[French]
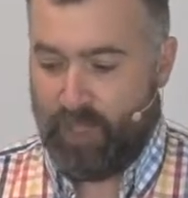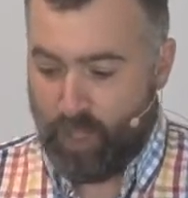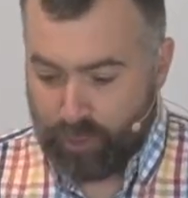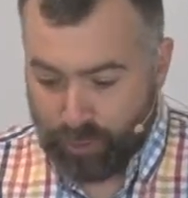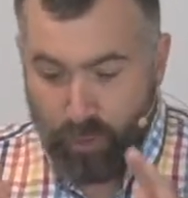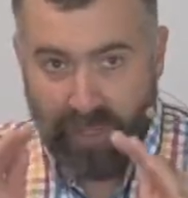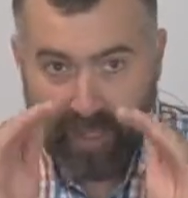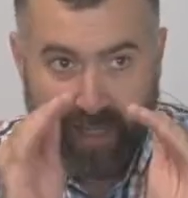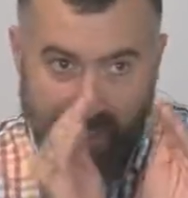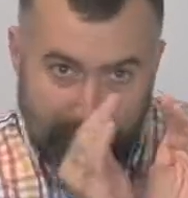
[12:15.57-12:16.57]
Le ceux
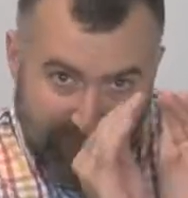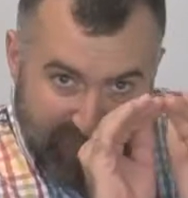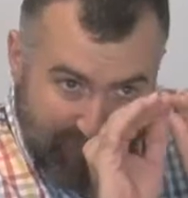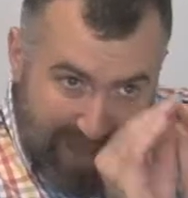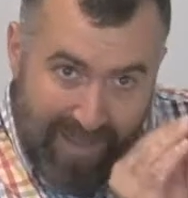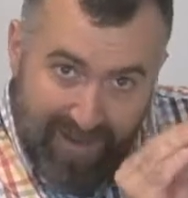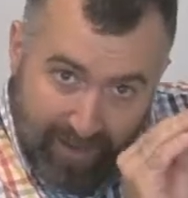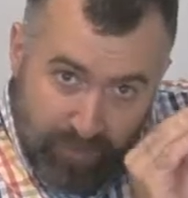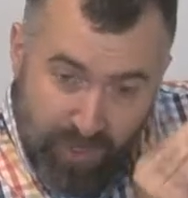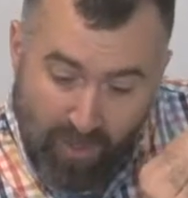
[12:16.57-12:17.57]
est vraiment
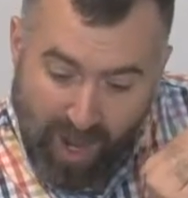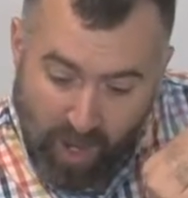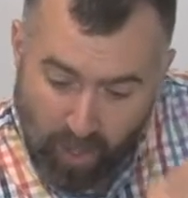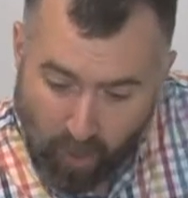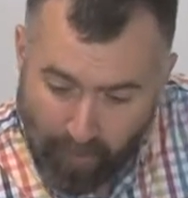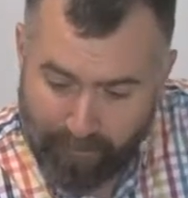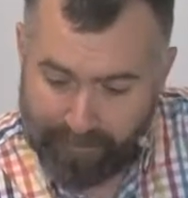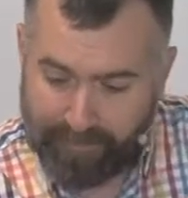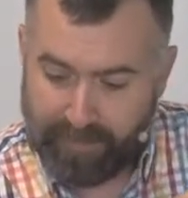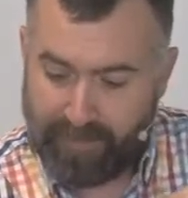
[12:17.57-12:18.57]
allusion à un groupe.
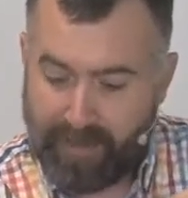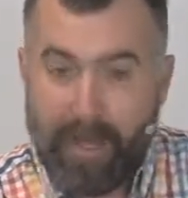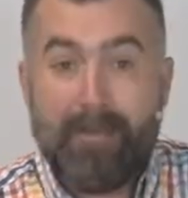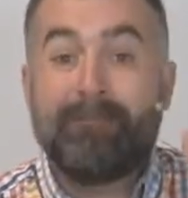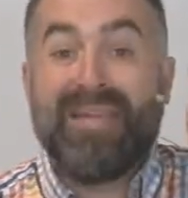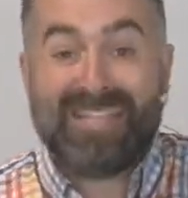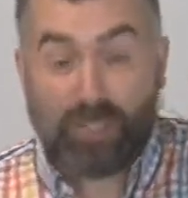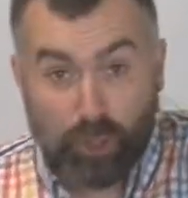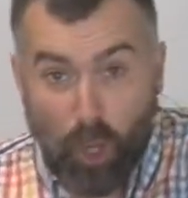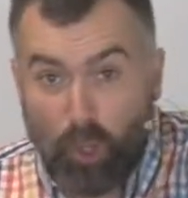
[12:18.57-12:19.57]
Mais
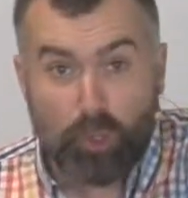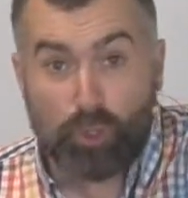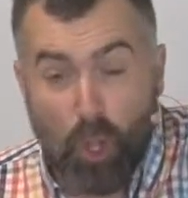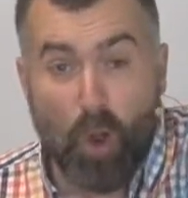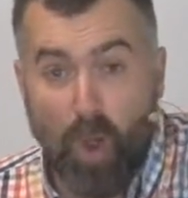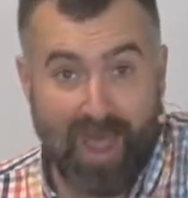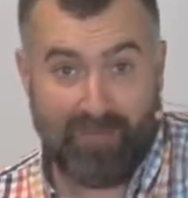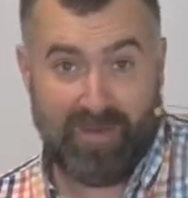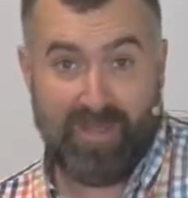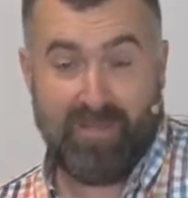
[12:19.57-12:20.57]
ceux que Dieu a
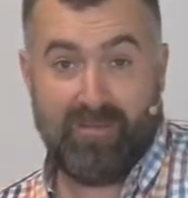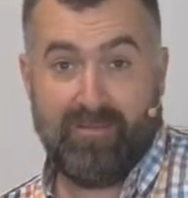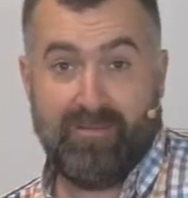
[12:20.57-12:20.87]
appelés,